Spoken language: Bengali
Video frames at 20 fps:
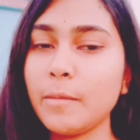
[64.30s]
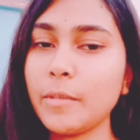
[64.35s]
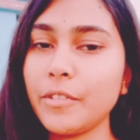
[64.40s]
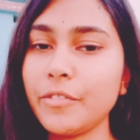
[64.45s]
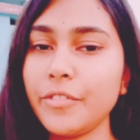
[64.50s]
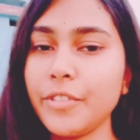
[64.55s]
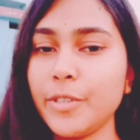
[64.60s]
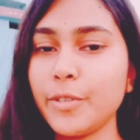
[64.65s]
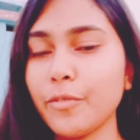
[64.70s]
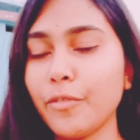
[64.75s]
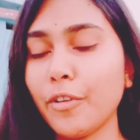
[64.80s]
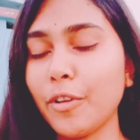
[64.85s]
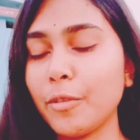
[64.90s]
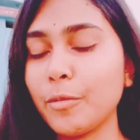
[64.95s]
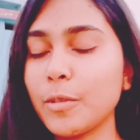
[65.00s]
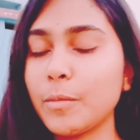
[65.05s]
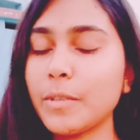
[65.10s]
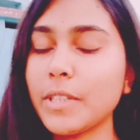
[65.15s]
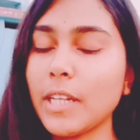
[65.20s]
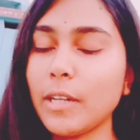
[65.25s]
আমার ভিডিও ফলো
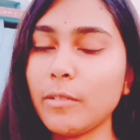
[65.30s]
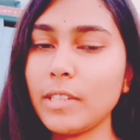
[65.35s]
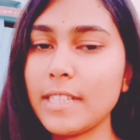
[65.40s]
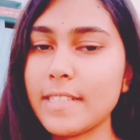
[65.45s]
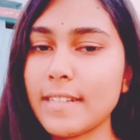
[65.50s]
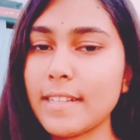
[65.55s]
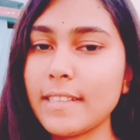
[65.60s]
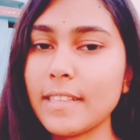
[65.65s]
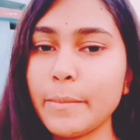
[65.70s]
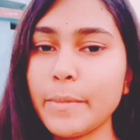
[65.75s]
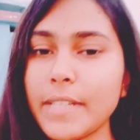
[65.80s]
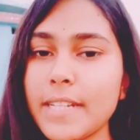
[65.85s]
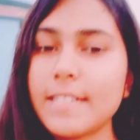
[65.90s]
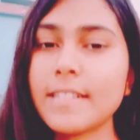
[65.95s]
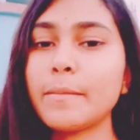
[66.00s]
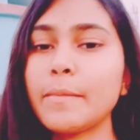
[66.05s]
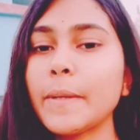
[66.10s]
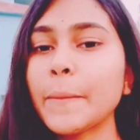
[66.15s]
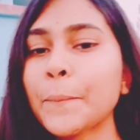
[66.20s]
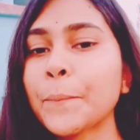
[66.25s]
করবে তাহলে জানতে পেরে
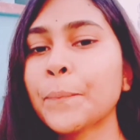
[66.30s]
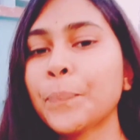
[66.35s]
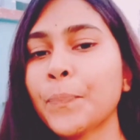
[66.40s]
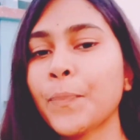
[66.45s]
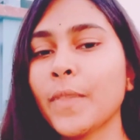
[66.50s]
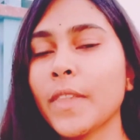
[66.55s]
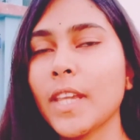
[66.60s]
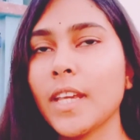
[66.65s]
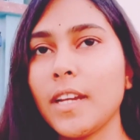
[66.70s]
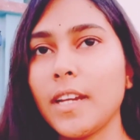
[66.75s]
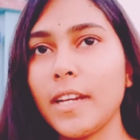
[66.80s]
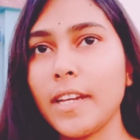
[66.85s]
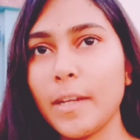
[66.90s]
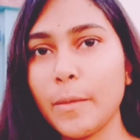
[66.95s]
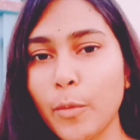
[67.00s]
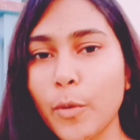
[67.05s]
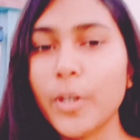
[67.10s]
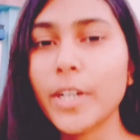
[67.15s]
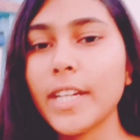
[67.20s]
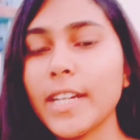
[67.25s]
যাবে
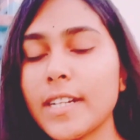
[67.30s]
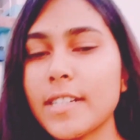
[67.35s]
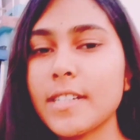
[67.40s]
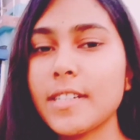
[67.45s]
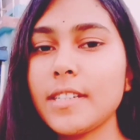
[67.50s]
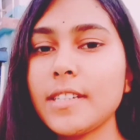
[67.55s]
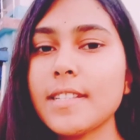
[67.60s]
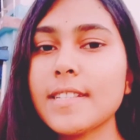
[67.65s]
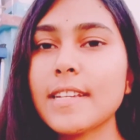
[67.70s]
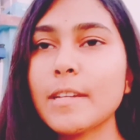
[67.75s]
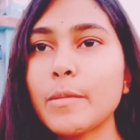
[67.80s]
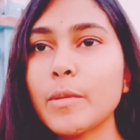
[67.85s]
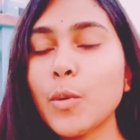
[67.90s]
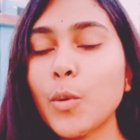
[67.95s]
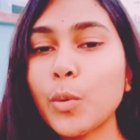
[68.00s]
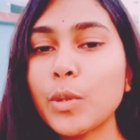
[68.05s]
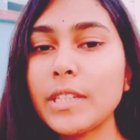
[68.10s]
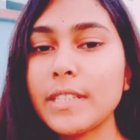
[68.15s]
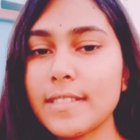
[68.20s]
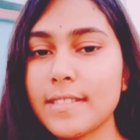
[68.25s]
এরপরে আসি যে আমি
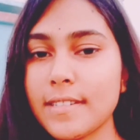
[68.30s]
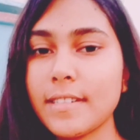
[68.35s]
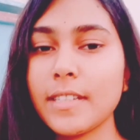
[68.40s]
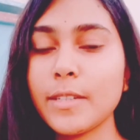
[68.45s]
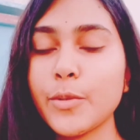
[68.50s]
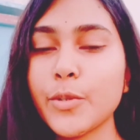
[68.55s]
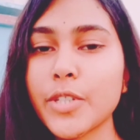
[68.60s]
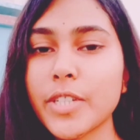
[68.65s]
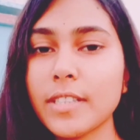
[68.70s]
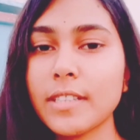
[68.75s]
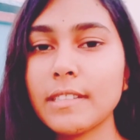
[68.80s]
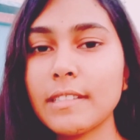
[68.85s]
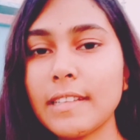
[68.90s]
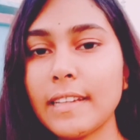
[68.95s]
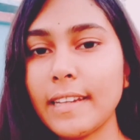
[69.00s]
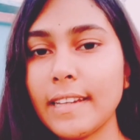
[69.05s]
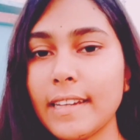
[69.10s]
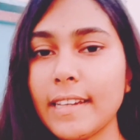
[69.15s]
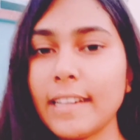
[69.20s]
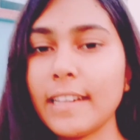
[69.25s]
কোন ইনস্টিটিউশন
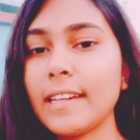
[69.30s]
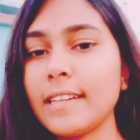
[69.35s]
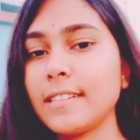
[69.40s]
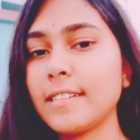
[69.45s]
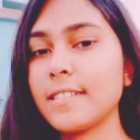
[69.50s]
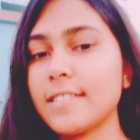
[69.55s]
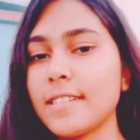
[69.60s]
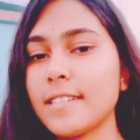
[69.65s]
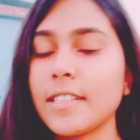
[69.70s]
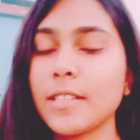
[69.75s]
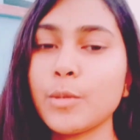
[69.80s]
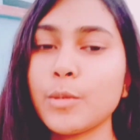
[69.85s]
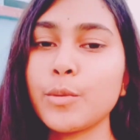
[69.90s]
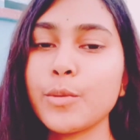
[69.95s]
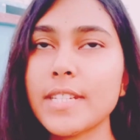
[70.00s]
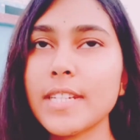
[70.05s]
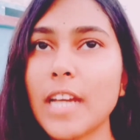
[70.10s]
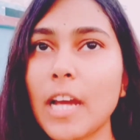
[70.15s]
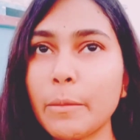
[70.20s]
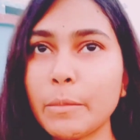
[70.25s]
থেকে এই নার্সিংটা
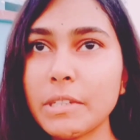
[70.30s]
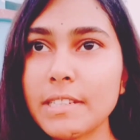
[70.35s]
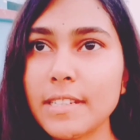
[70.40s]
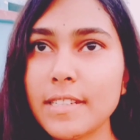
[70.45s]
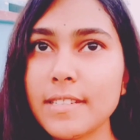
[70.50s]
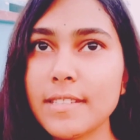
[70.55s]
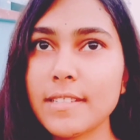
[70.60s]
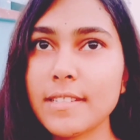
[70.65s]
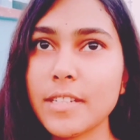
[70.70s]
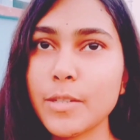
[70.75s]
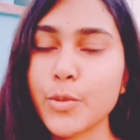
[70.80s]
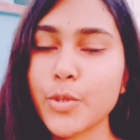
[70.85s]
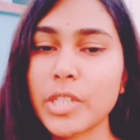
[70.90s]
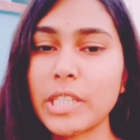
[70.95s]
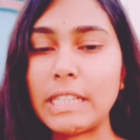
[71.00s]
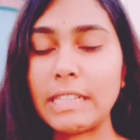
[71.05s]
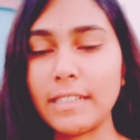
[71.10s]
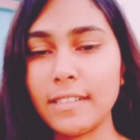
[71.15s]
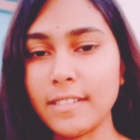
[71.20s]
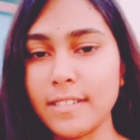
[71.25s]
করছি আমি যে ইনস্টিটিউশন
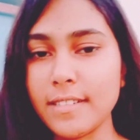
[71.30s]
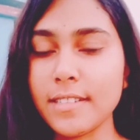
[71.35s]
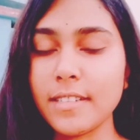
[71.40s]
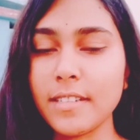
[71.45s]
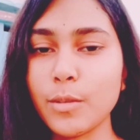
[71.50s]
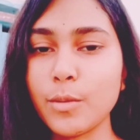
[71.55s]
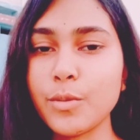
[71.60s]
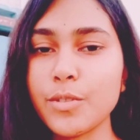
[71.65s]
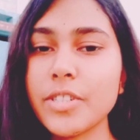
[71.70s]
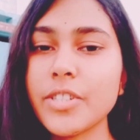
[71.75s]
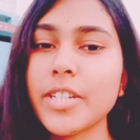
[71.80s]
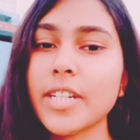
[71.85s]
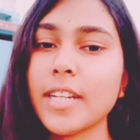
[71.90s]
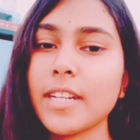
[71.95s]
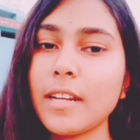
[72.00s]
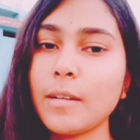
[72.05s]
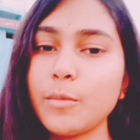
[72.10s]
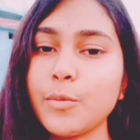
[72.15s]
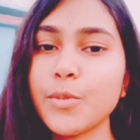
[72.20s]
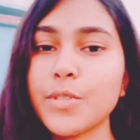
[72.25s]
থেকে নার্সিংটা করছি
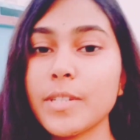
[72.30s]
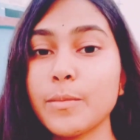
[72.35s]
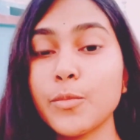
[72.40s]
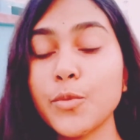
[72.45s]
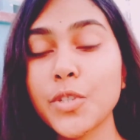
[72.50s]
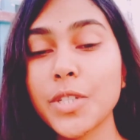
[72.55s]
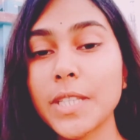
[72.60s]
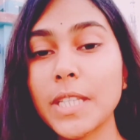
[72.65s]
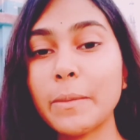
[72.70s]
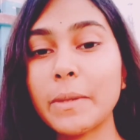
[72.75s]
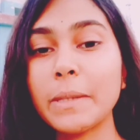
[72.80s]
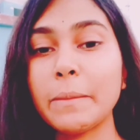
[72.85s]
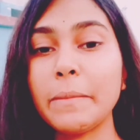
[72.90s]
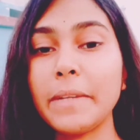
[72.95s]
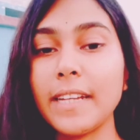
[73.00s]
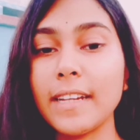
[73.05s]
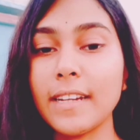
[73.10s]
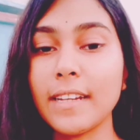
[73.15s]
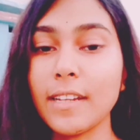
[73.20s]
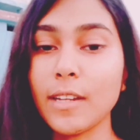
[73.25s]
সেটার নাম হচ্ছে মুর্শিদাবাদ
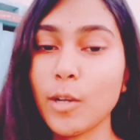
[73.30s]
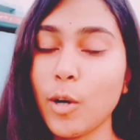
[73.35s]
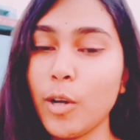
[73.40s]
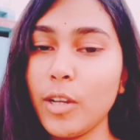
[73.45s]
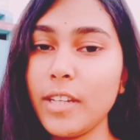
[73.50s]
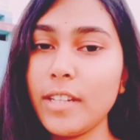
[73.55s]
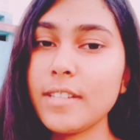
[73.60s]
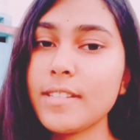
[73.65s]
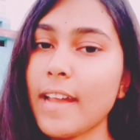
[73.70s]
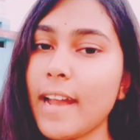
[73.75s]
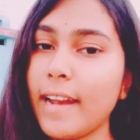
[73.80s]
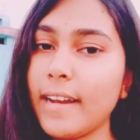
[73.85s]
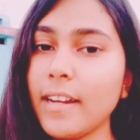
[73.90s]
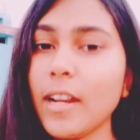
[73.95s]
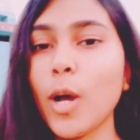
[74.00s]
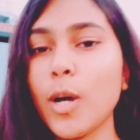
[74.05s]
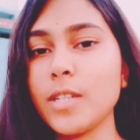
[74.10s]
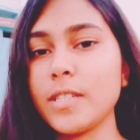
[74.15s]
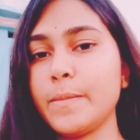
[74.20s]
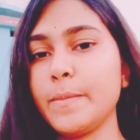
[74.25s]
মেডিকেল কলেজ অ্যান্ড
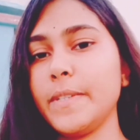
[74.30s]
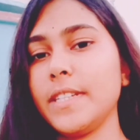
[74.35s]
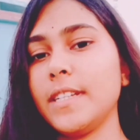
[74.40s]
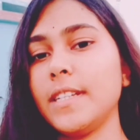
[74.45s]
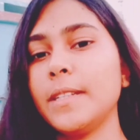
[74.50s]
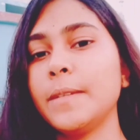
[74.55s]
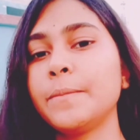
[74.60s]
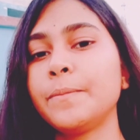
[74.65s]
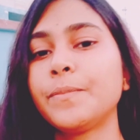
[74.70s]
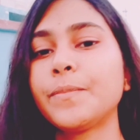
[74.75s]
হসপিটাল